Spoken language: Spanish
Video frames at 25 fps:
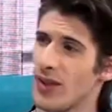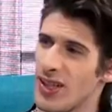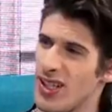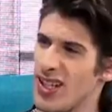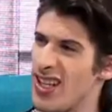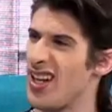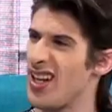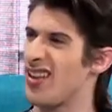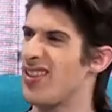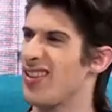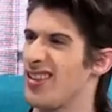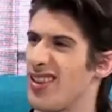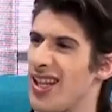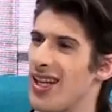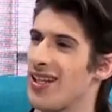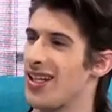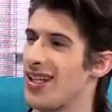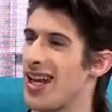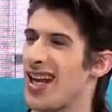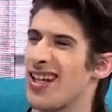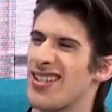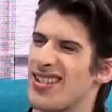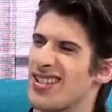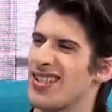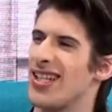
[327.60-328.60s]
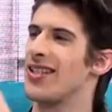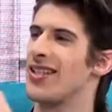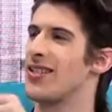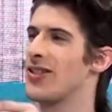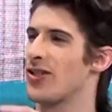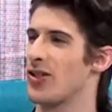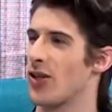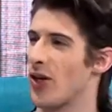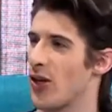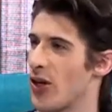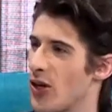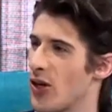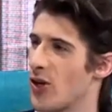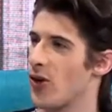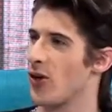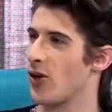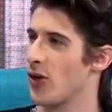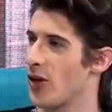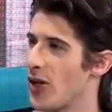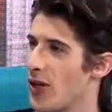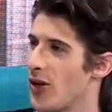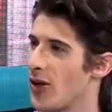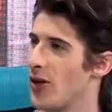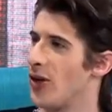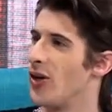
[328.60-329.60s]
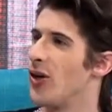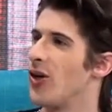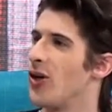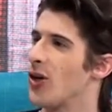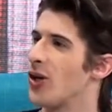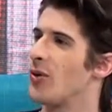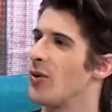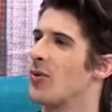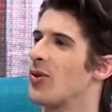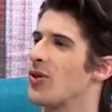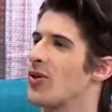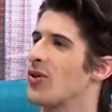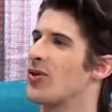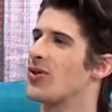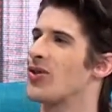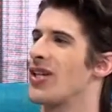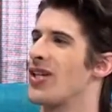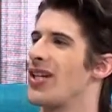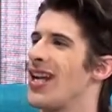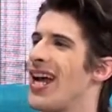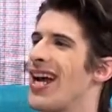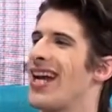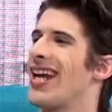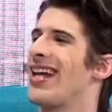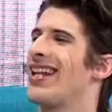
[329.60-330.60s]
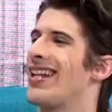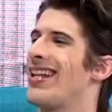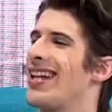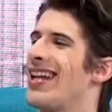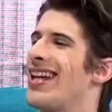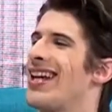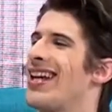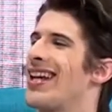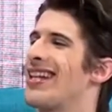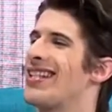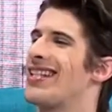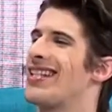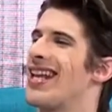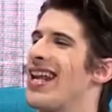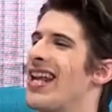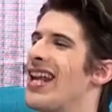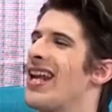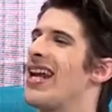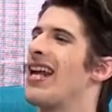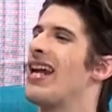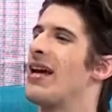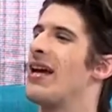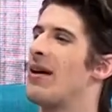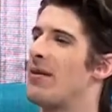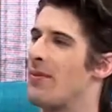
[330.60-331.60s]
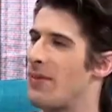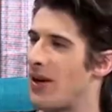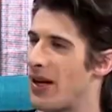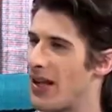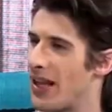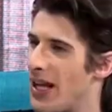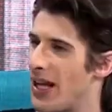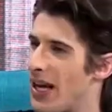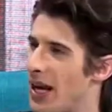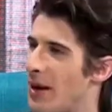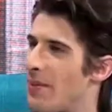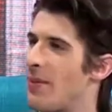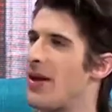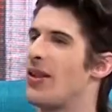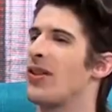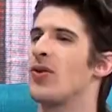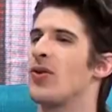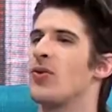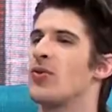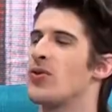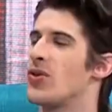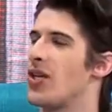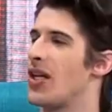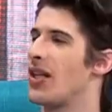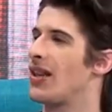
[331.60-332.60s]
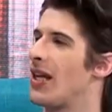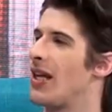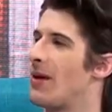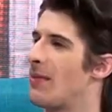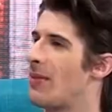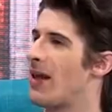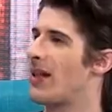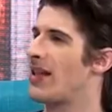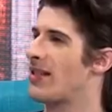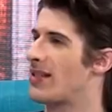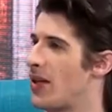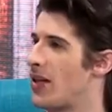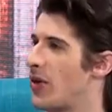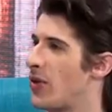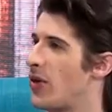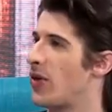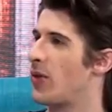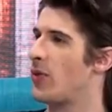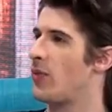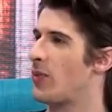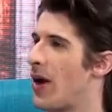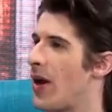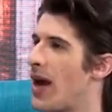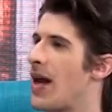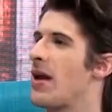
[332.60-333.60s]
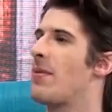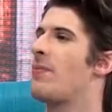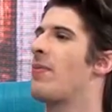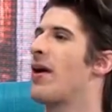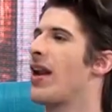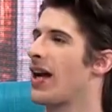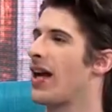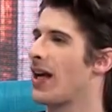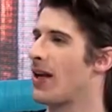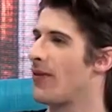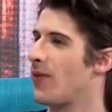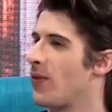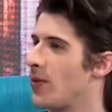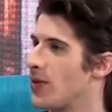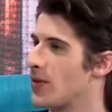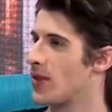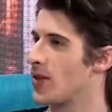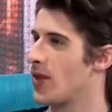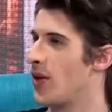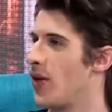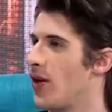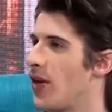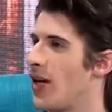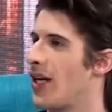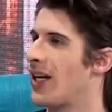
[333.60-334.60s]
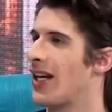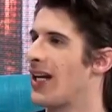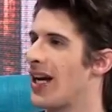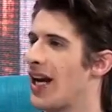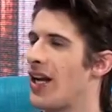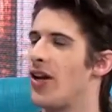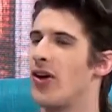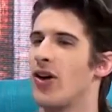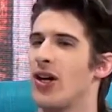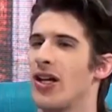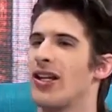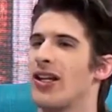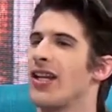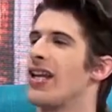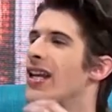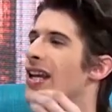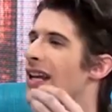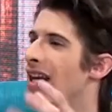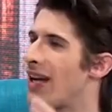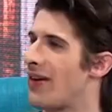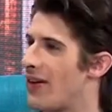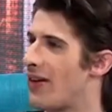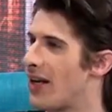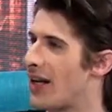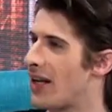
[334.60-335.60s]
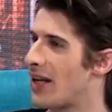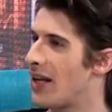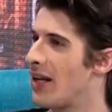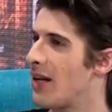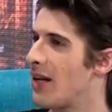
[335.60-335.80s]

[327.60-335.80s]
y extenso recorrido, cómo considerás que tiene que ser verdaderamente un sistema de salud en un país para que funcione? ¿Qué es lo que tiene que haber?